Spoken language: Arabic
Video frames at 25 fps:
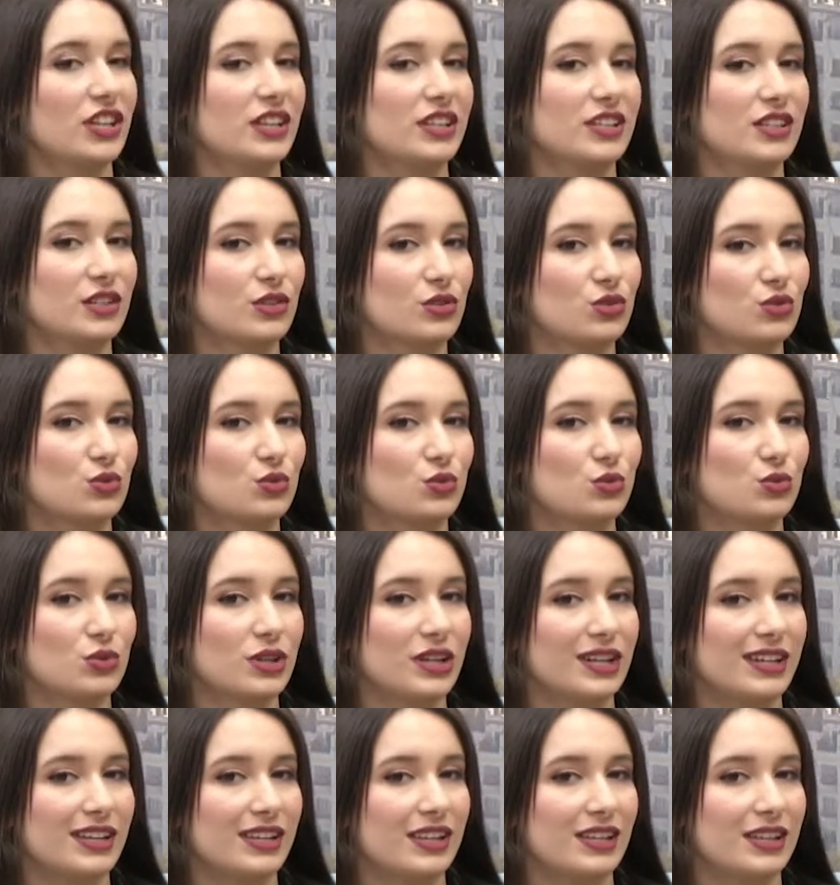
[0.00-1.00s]

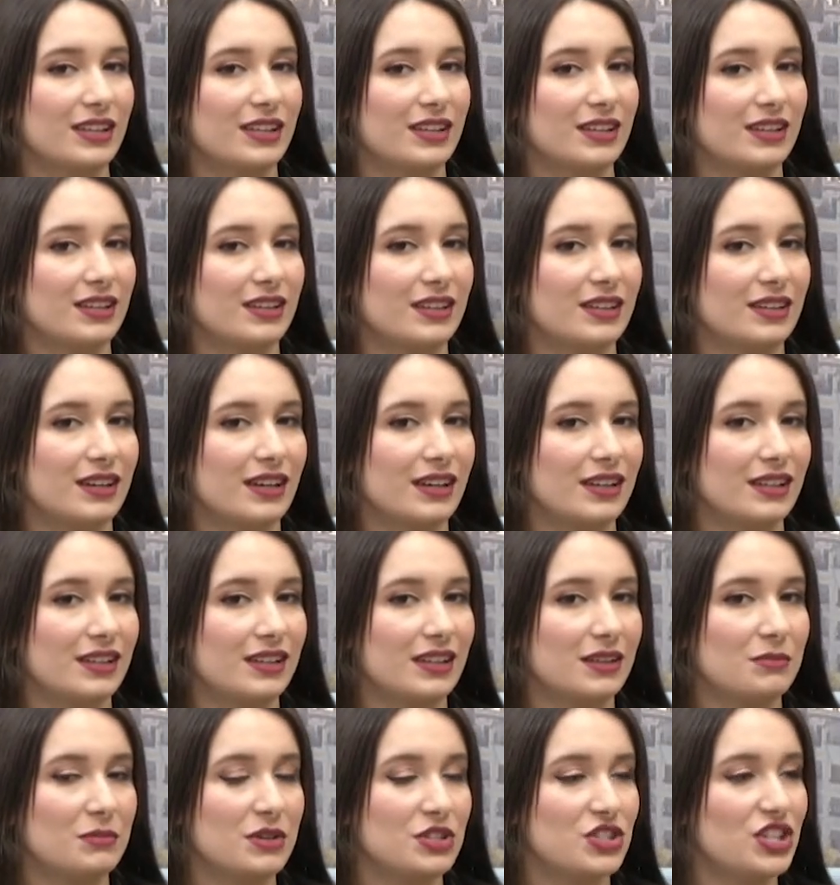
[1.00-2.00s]
خيرتوا
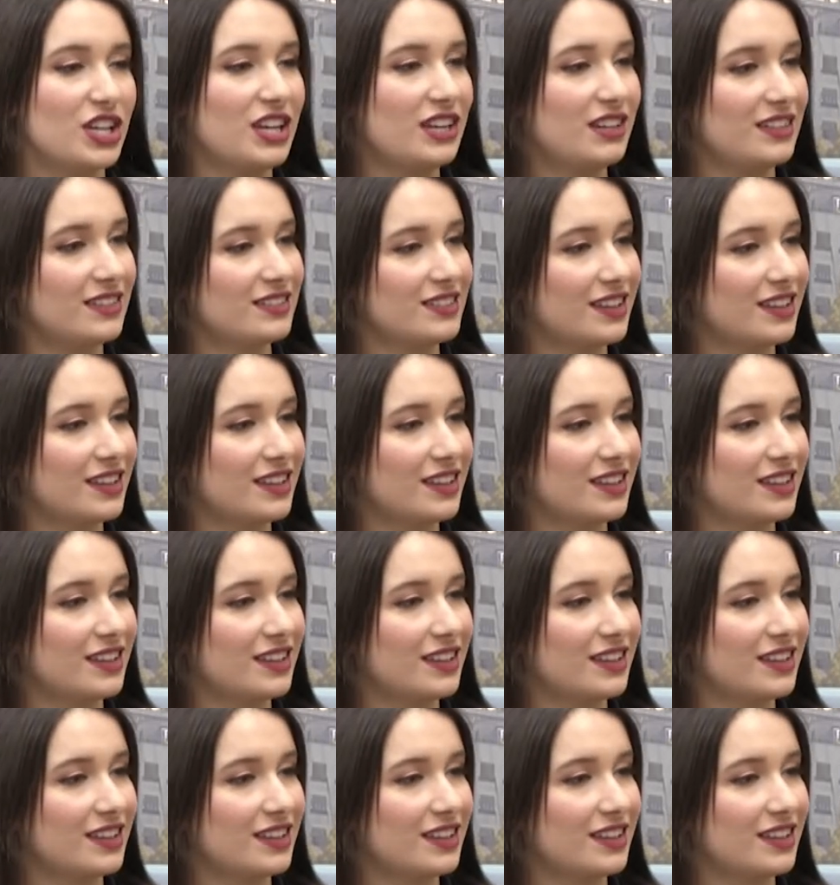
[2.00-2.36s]
المجال